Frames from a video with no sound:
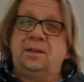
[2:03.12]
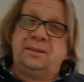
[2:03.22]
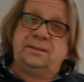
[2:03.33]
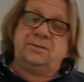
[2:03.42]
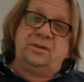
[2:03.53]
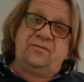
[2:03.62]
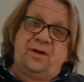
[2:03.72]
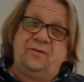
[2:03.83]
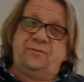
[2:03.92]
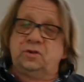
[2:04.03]
gekriegt zu den
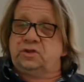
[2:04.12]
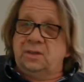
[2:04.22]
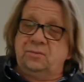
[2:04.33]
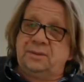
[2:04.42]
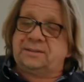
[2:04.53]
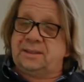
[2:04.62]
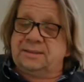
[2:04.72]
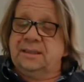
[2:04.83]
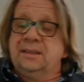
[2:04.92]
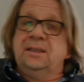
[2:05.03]
Fallvorstellungen, dass
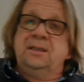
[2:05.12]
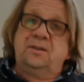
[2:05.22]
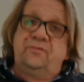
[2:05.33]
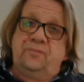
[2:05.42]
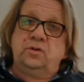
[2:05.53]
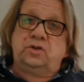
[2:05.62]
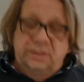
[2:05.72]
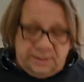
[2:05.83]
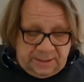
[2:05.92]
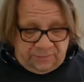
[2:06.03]
das gewünscht
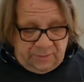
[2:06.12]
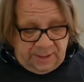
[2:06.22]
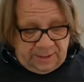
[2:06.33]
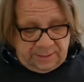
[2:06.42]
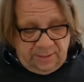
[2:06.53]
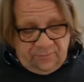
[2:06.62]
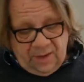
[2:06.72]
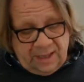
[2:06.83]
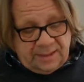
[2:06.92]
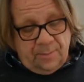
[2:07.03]
ist, dass wir das
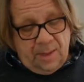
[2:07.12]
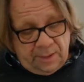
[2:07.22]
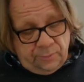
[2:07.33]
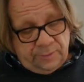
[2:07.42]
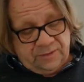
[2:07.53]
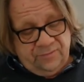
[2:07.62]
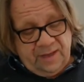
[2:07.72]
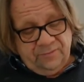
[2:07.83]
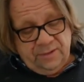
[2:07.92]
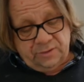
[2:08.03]
weitermachen und das
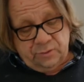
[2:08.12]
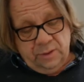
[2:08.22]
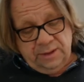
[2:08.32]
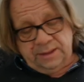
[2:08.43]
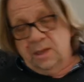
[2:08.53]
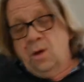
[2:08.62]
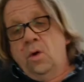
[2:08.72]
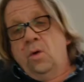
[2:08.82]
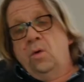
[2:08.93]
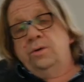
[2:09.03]
werden wir natürlich
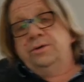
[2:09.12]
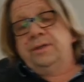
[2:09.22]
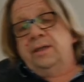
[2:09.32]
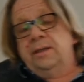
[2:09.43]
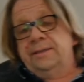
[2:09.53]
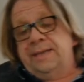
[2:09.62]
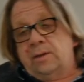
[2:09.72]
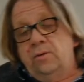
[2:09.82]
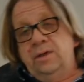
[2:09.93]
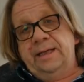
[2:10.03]
und äh, der
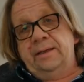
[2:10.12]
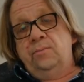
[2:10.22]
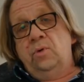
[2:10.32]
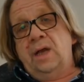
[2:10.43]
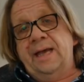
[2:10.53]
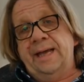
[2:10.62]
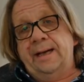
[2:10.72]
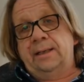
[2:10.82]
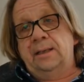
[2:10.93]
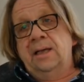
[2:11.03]
Kollege
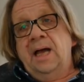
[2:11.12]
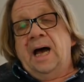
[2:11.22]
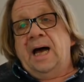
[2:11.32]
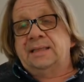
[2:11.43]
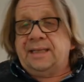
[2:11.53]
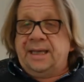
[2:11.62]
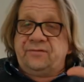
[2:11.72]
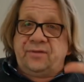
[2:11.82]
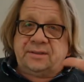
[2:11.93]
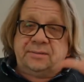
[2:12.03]
Müller-Hergel hat
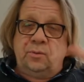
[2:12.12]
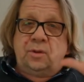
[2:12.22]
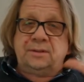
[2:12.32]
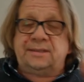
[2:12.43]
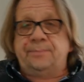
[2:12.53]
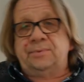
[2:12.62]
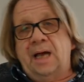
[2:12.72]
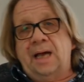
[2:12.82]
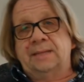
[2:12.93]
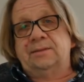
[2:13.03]
etwas zum Konzept
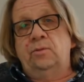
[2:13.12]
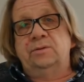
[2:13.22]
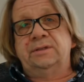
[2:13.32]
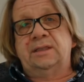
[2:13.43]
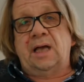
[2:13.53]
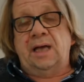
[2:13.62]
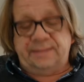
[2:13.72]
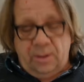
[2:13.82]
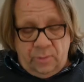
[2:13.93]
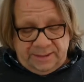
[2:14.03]
der
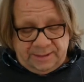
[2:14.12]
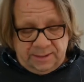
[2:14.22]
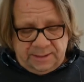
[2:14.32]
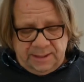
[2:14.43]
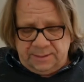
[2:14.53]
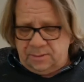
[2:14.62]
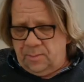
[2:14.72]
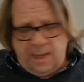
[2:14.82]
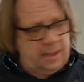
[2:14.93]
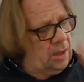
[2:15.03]
Rastlosigkeit, der Restlessness
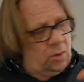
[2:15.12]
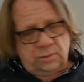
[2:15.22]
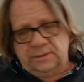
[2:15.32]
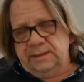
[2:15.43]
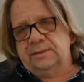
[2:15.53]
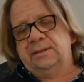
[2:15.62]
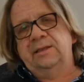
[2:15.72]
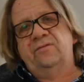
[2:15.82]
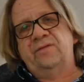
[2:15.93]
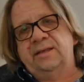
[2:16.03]
gemacht. Auch diese
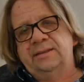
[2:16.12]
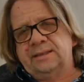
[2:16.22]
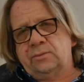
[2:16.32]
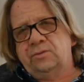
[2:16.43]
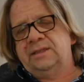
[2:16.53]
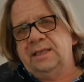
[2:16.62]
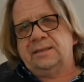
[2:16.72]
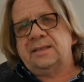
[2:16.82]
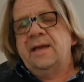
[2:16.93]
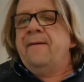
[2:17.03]
Dinge werden diskutiert.